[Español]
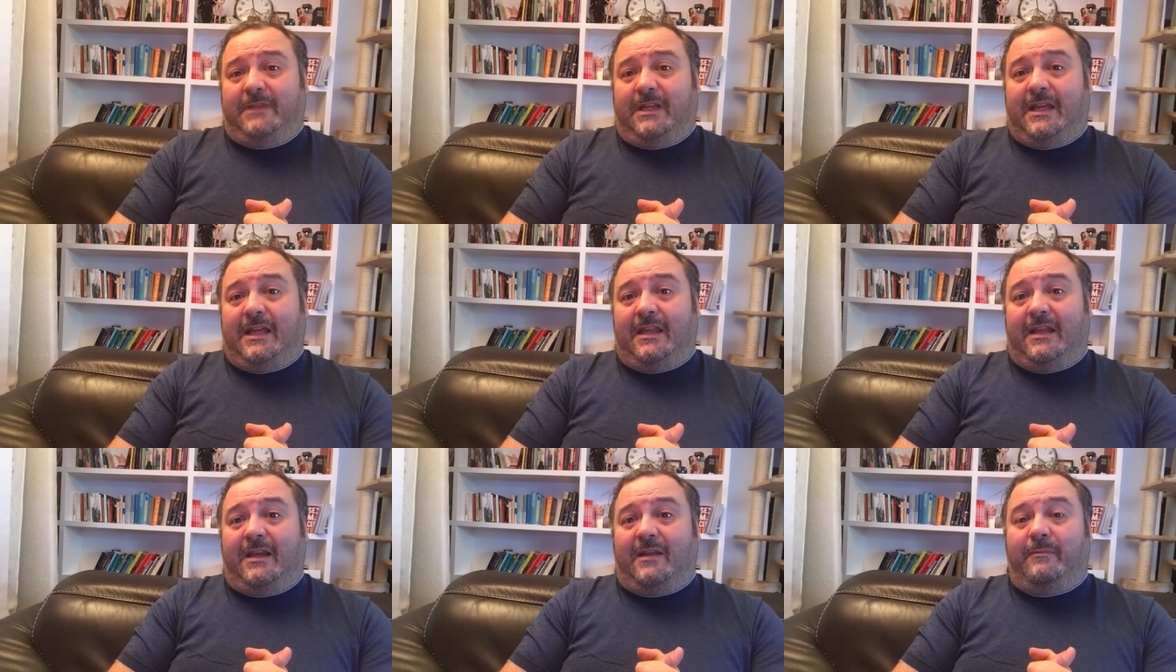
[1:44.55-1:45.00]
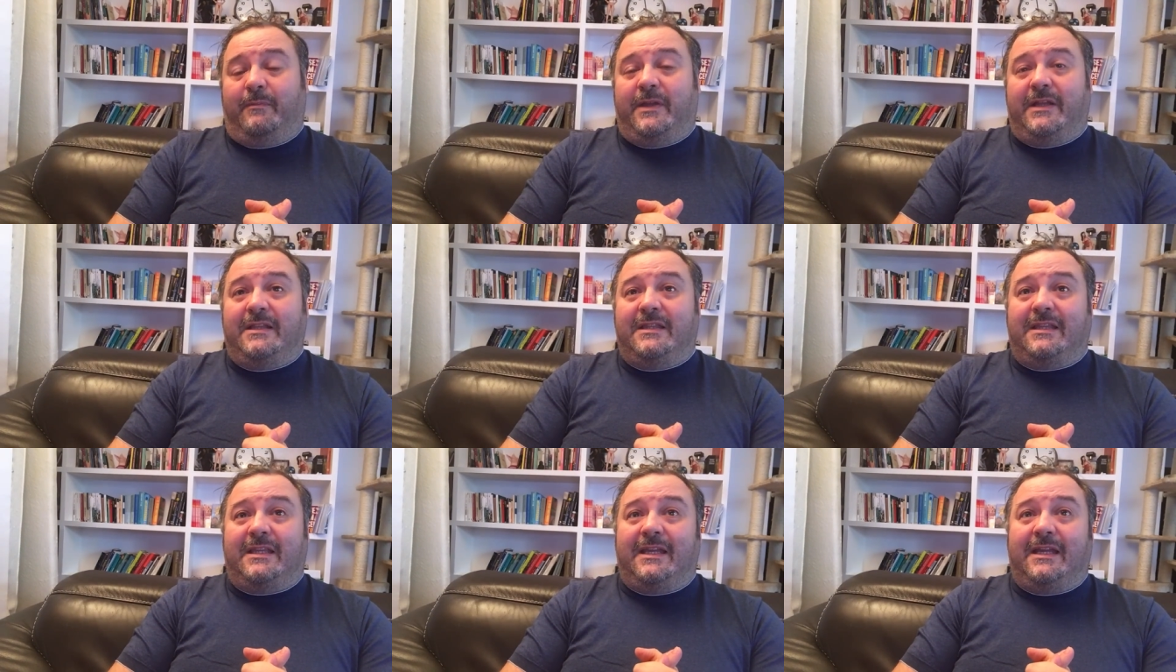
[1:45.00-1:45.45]
Que de
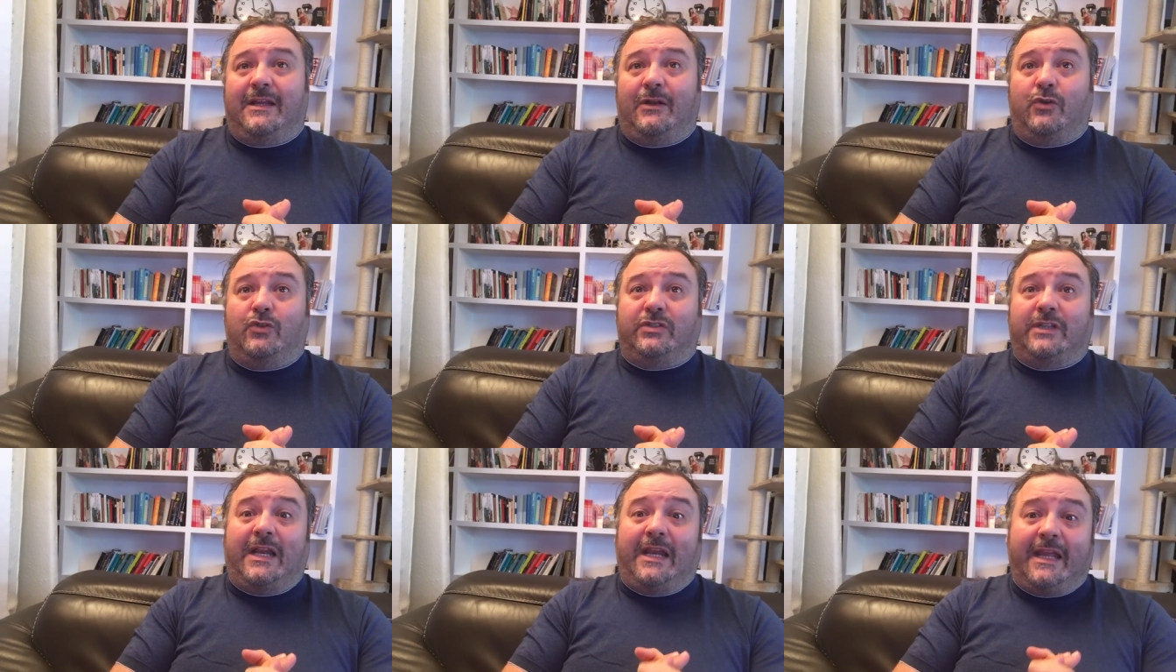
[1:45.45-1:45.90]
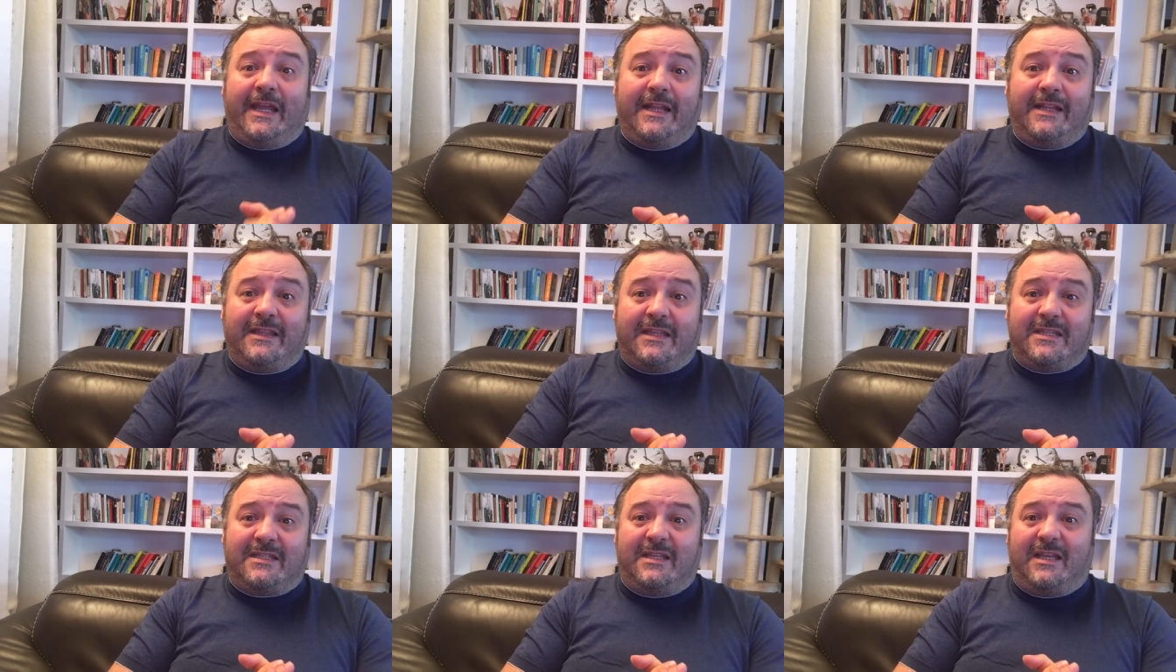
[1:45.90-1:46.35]
repente los
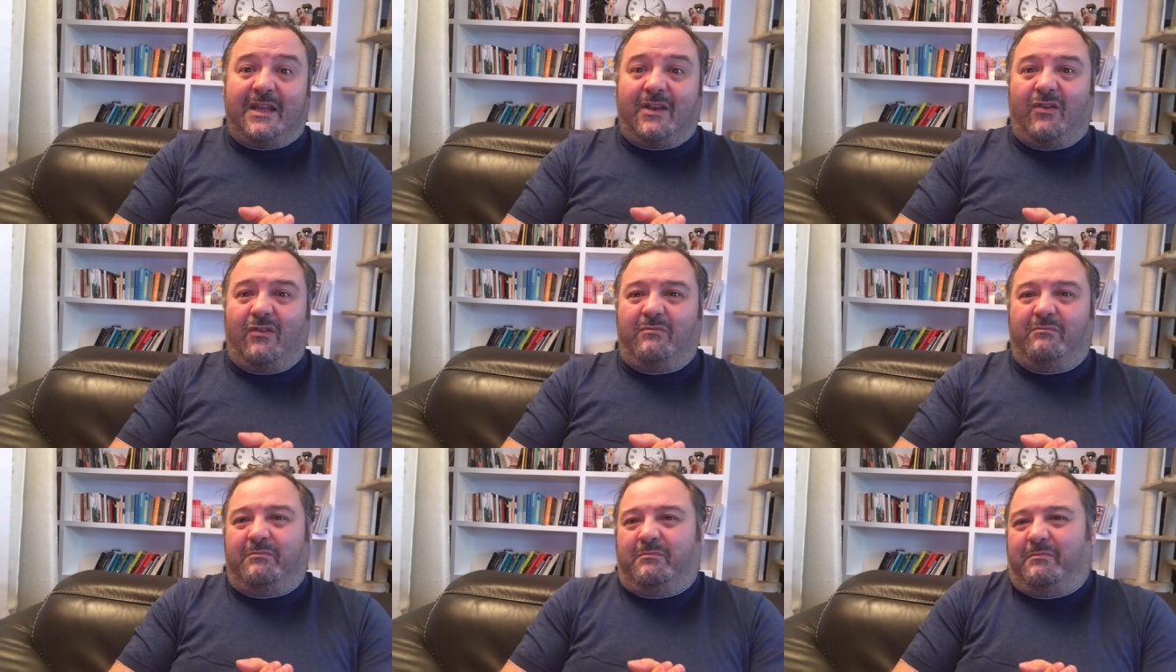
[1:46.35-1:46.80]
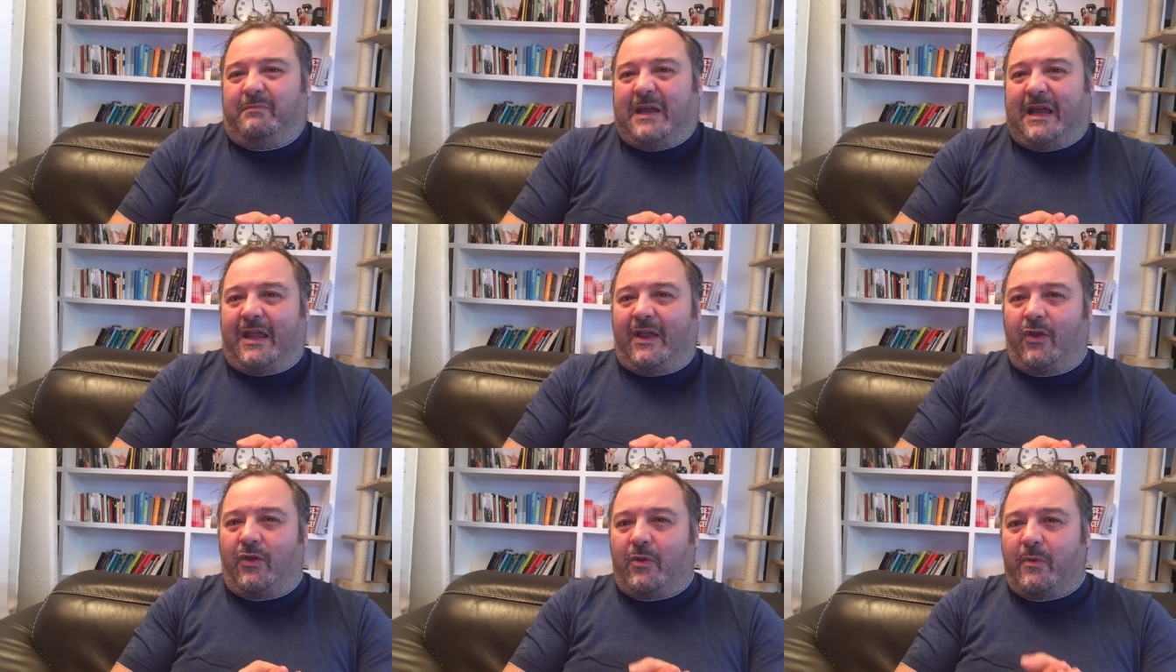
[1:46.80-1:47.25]
clientes dijeron,
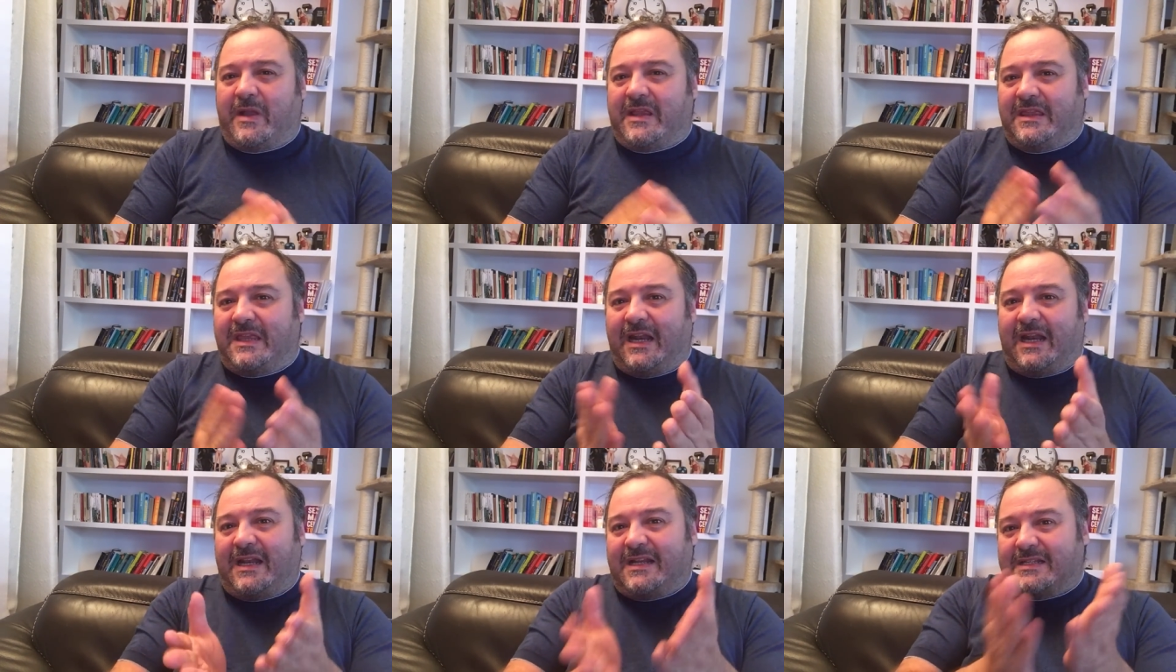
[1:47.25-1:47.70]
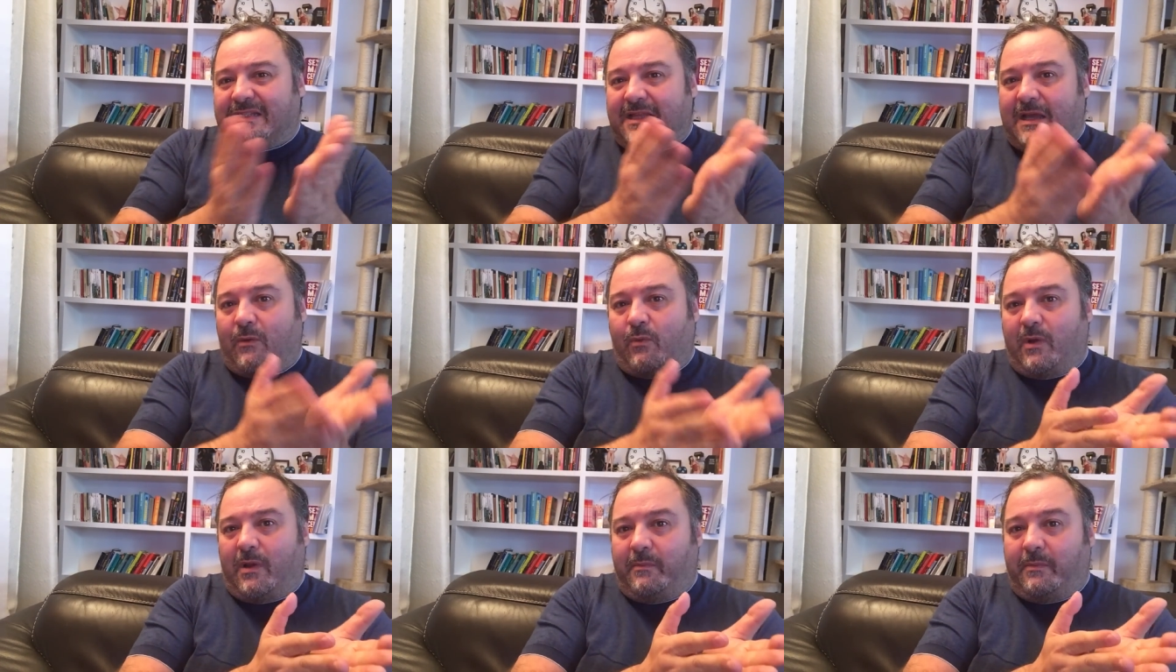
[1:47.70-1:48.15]
¿para qué coño voy a entrar en
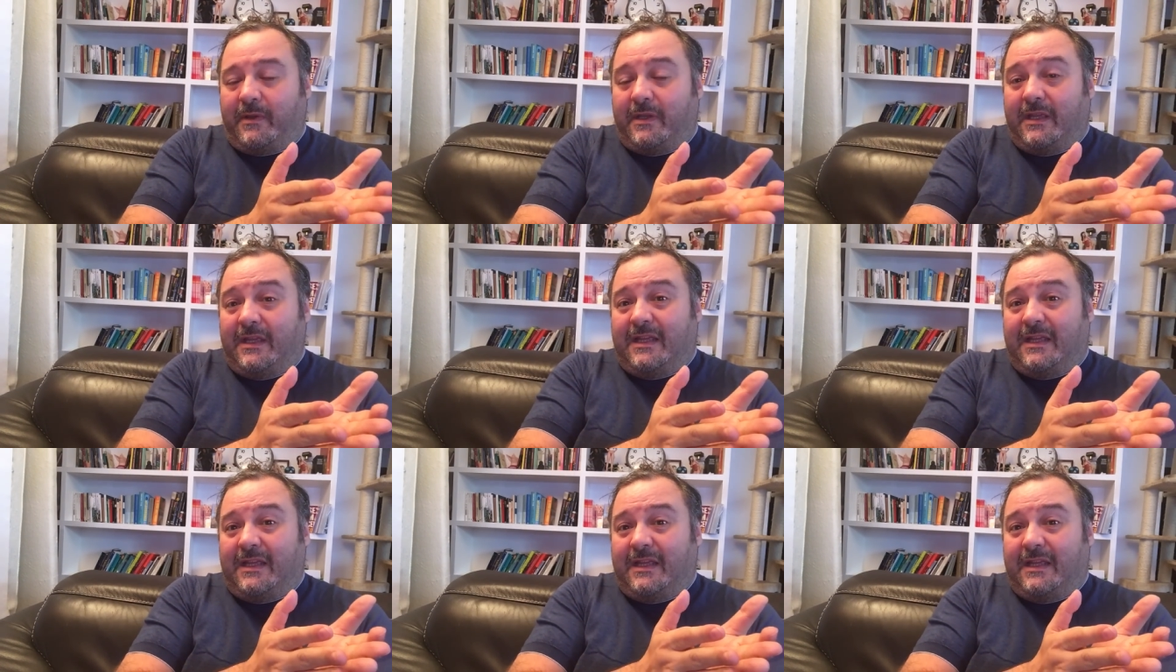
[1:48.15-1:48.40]
esta web?